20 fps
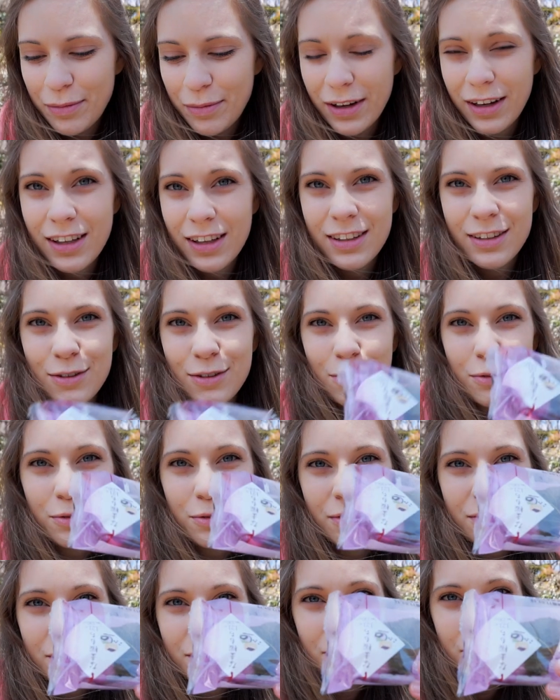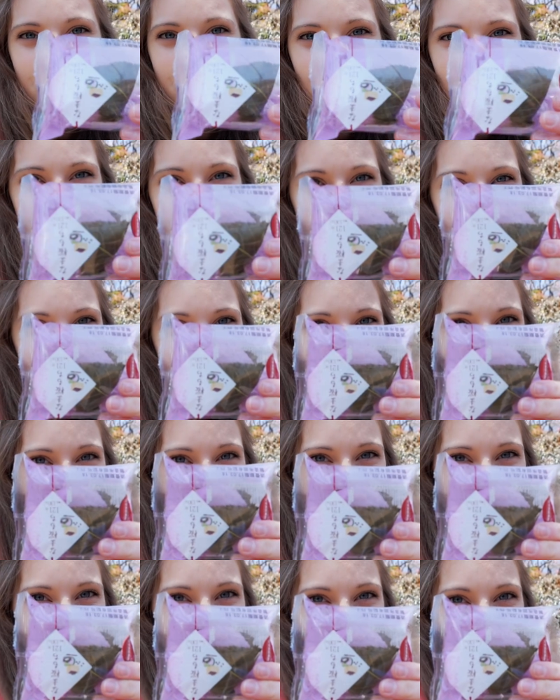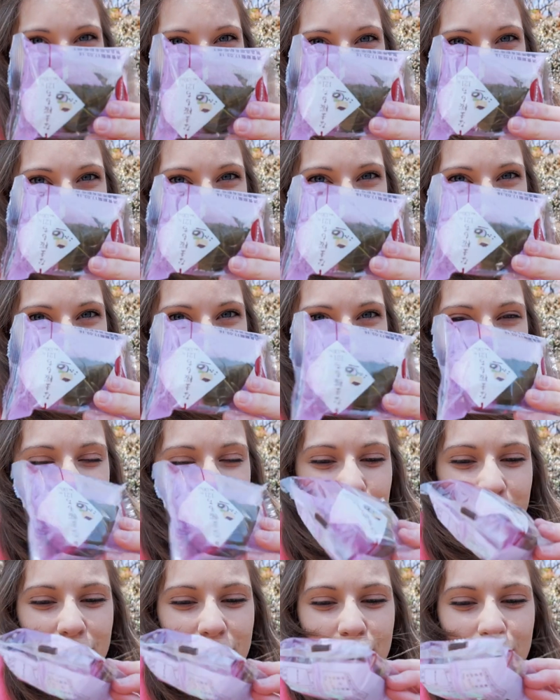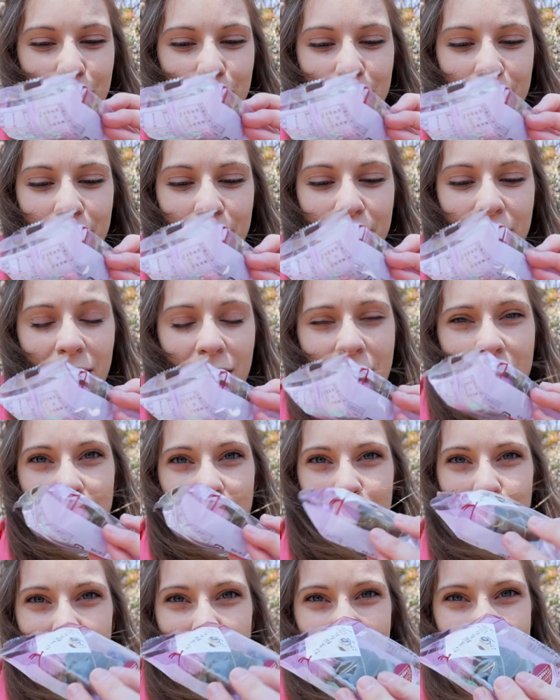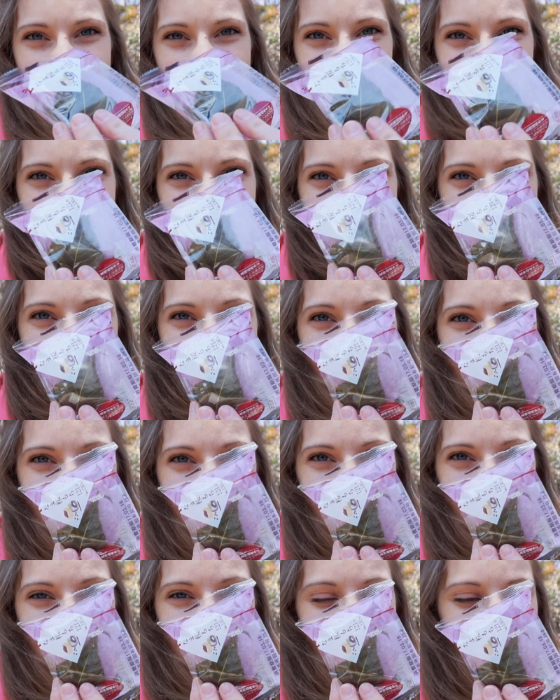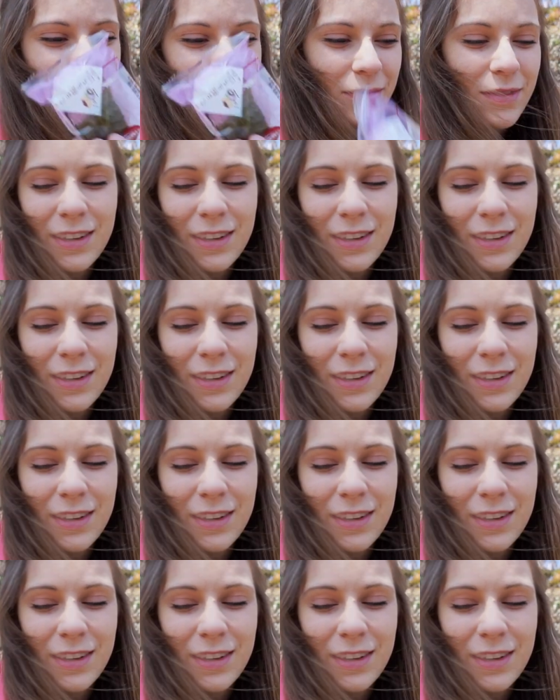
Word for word: Ähm, was ich auch total liebe, sind dann die ganzen Sakura-Sachen so ein bisschen salzig eingelegt.